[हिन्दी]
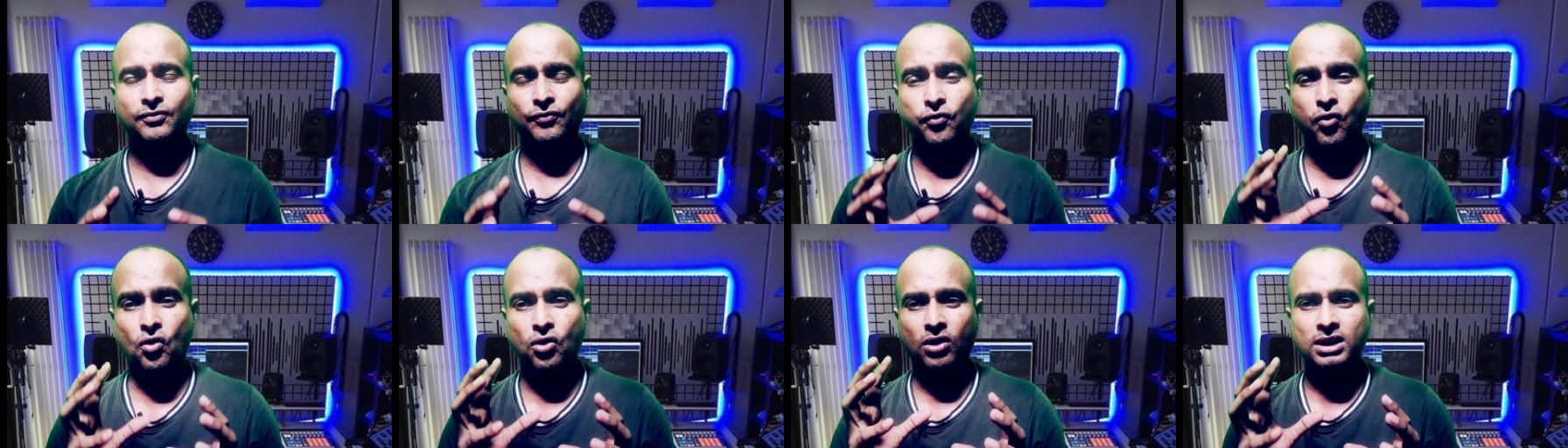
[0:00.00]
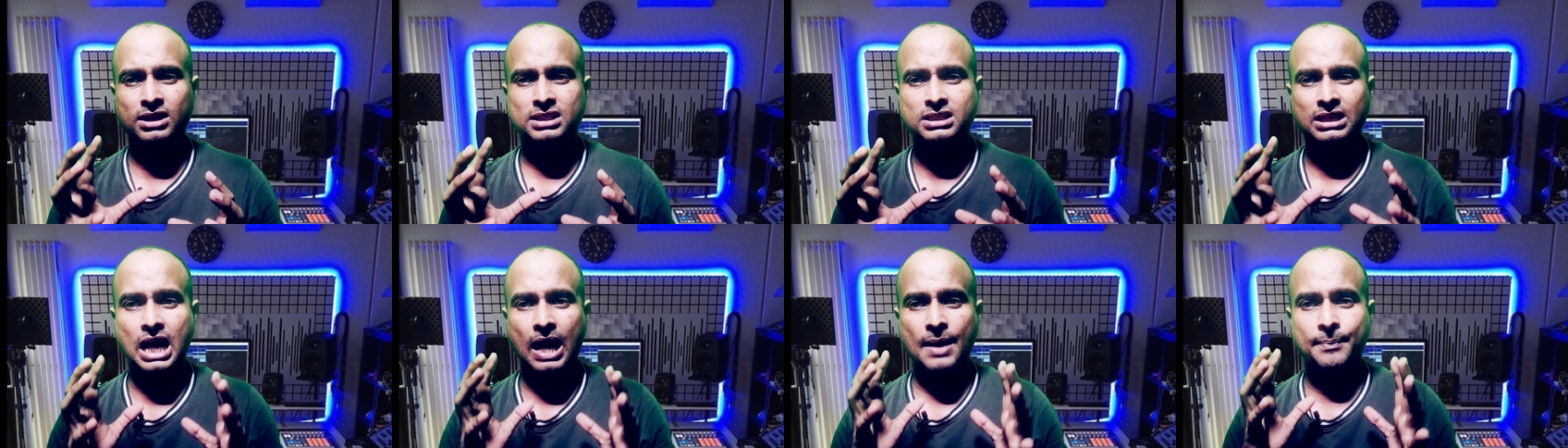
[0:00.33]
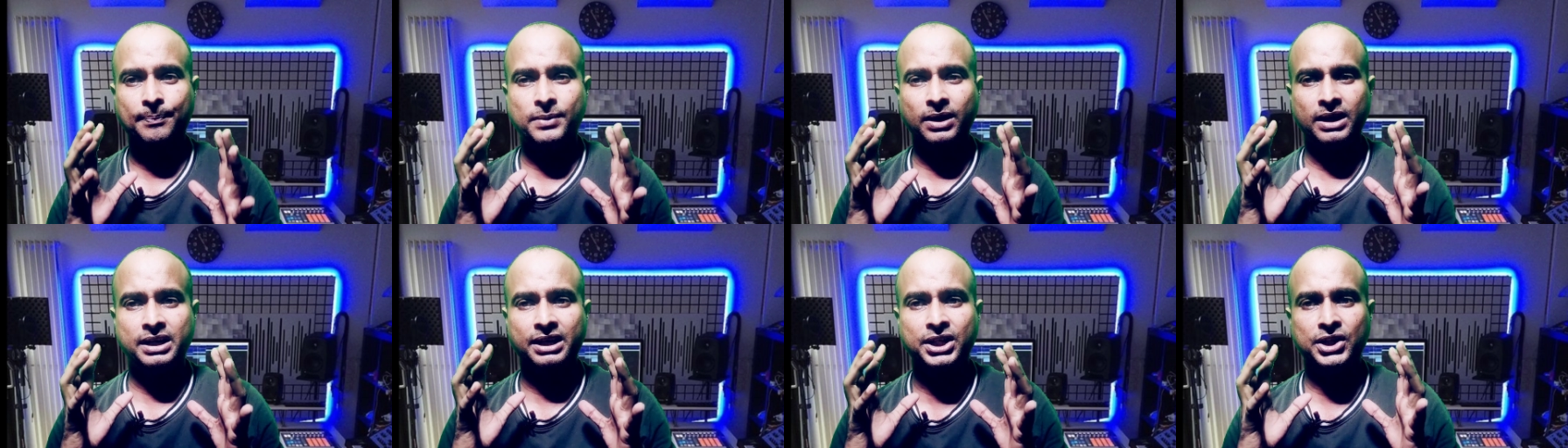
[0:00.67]
फोकस
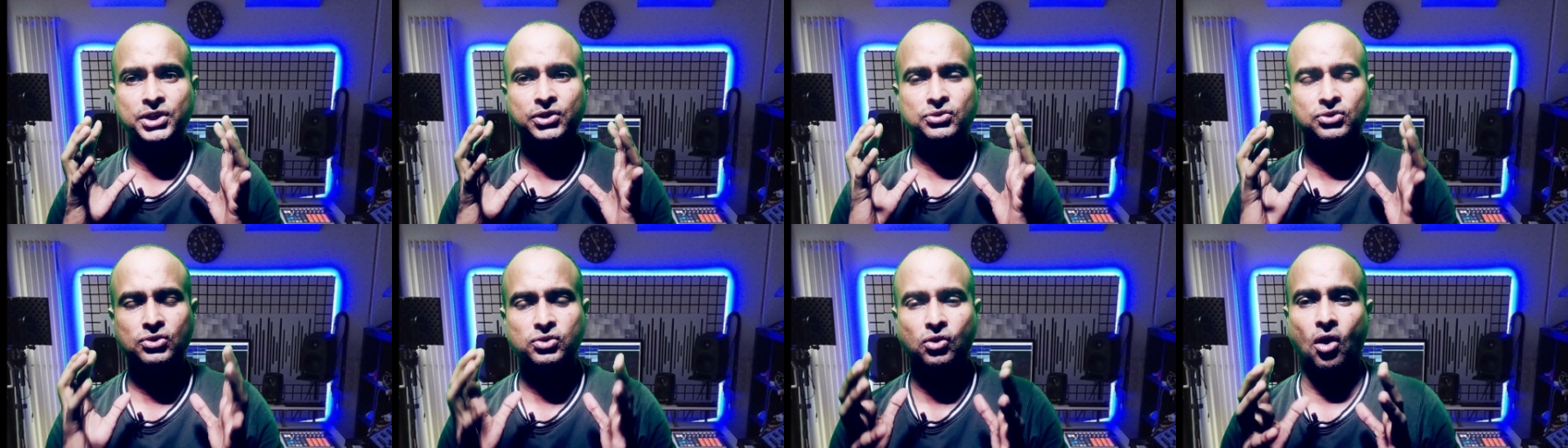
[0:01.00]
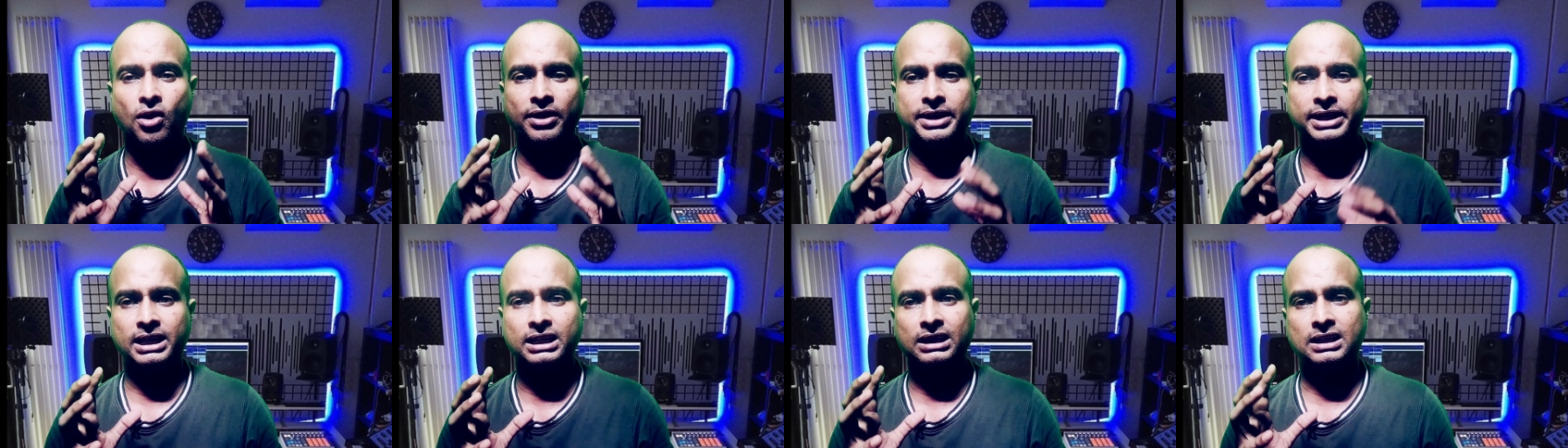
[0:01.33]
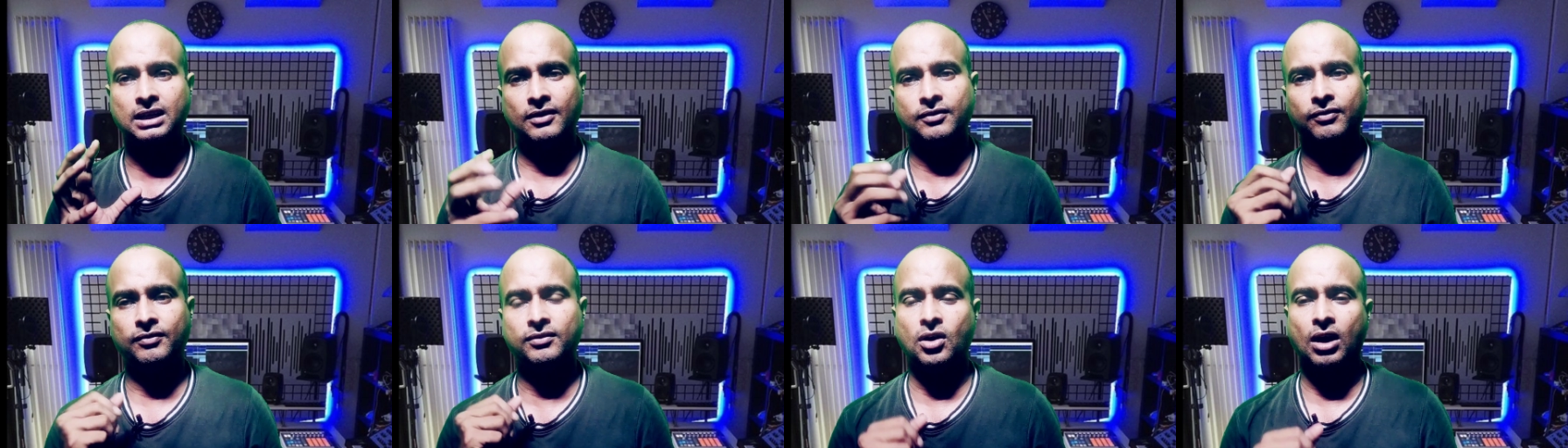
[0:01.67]
आपका रिव्यूज कॉन्टेंट
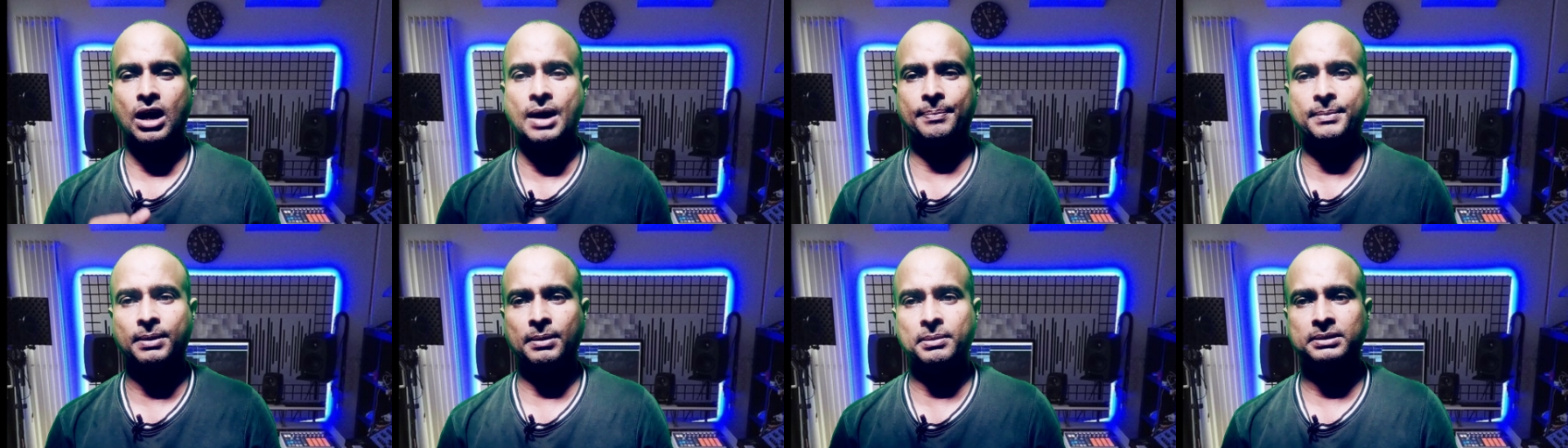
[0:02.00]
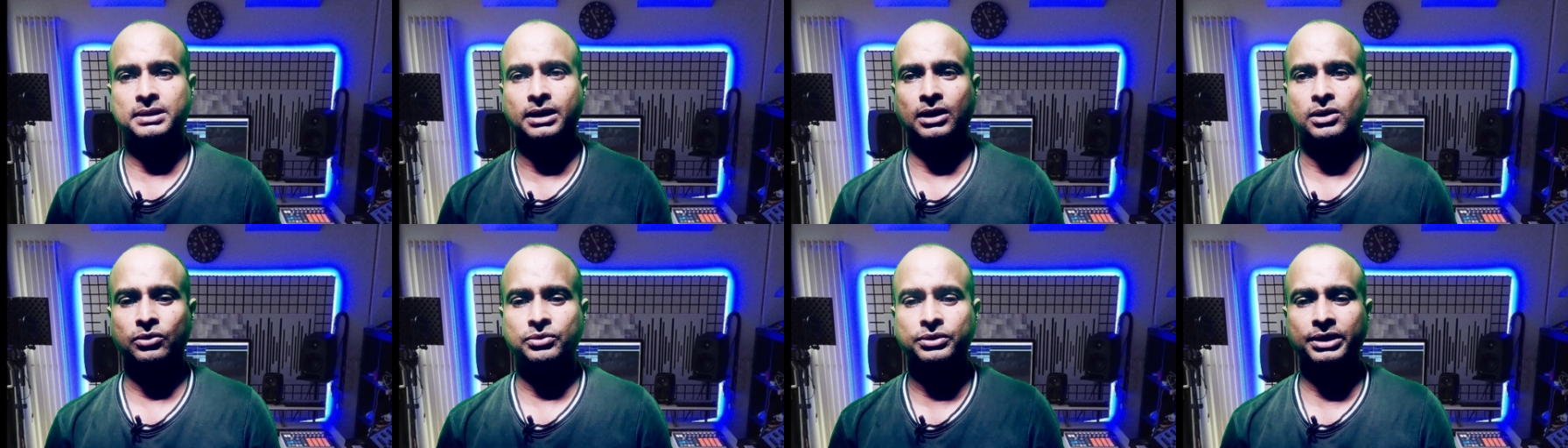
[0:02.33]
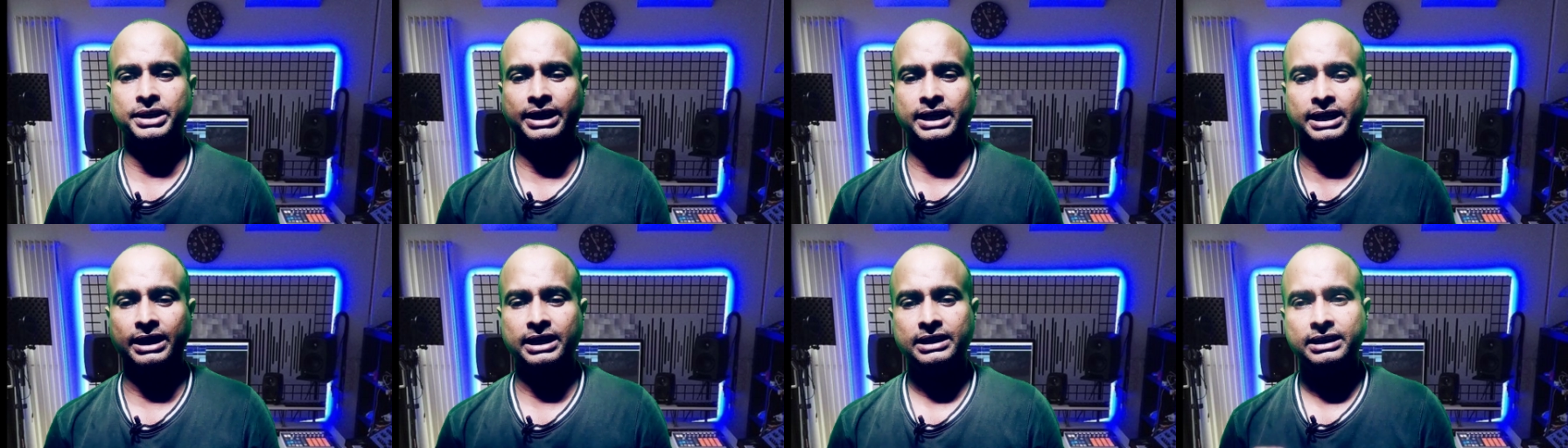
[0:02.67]
का आपका बता रहा हूँ
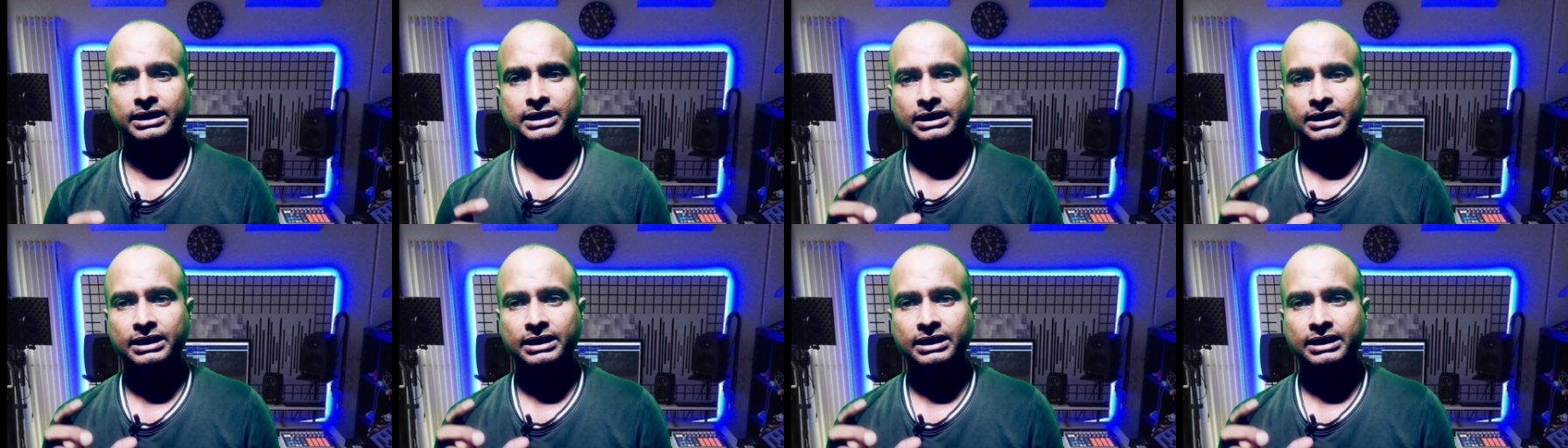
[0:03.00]
ठीक है